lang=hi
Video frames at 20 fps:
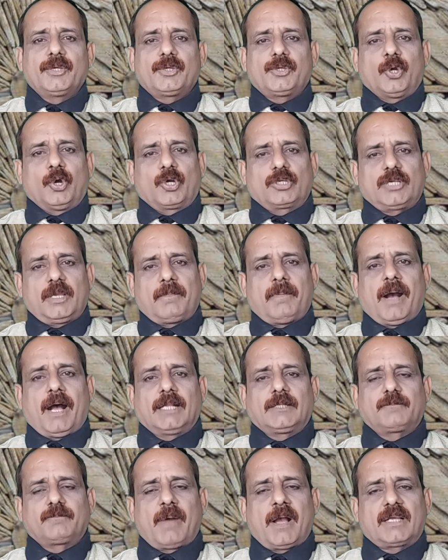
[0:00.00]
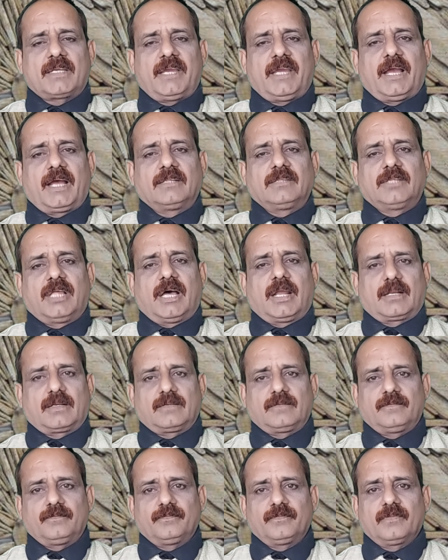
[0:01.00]
क्योंकि भाजपा के अंदर
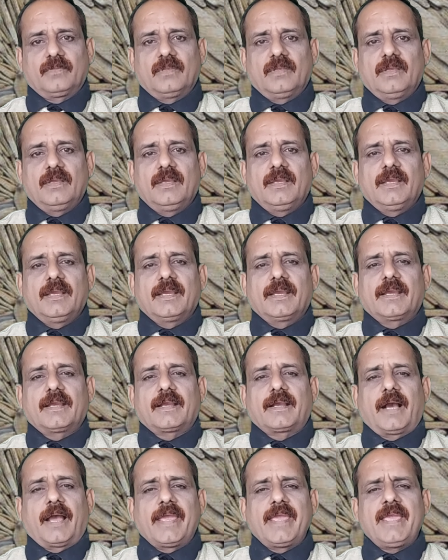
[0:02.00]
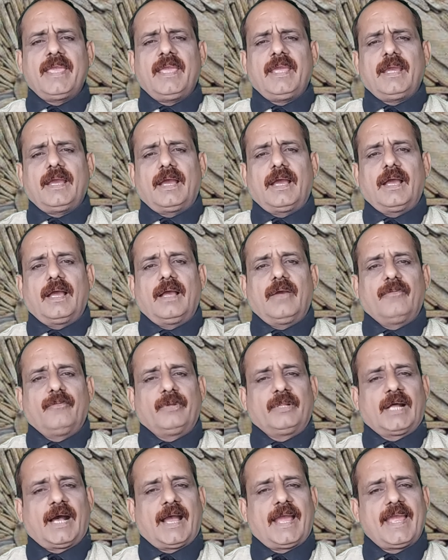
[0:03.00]
कई
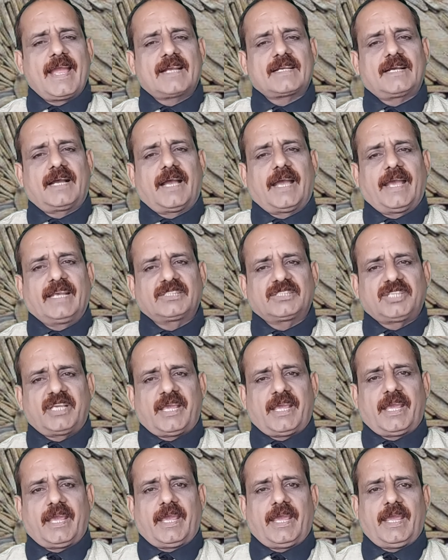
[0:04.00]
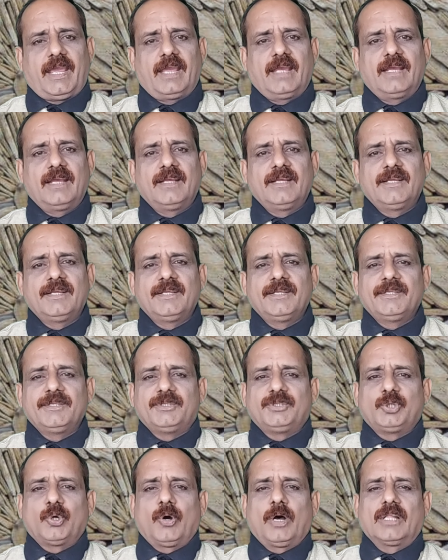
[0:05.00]
विधायक ऐसे हैं
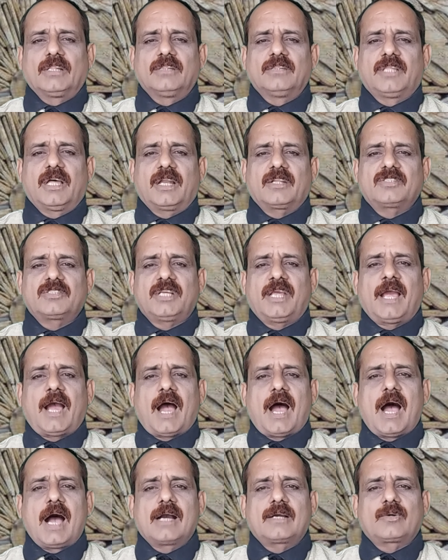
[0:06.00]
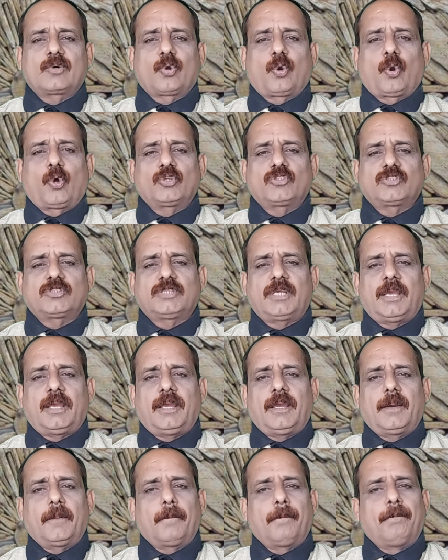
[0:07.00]
जो अंदर से आक्रोश से
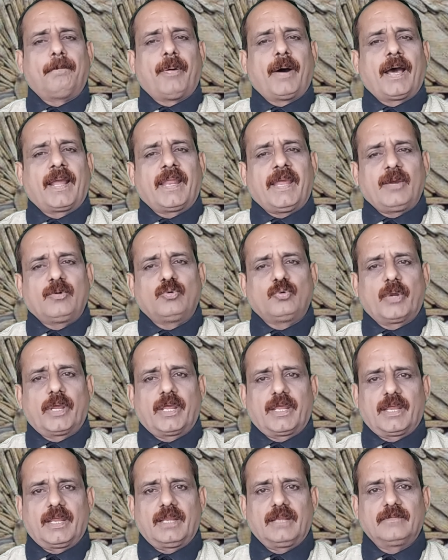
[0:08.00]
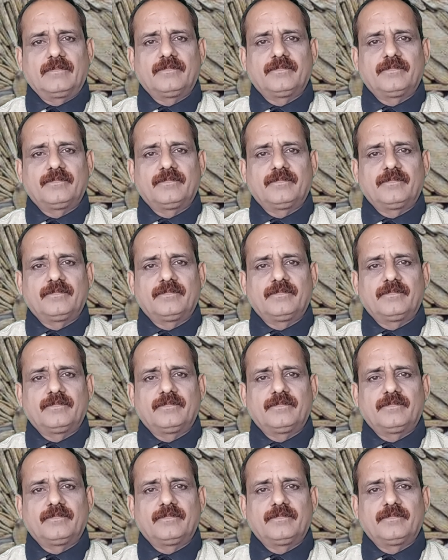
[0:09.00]
भरे हुए हैं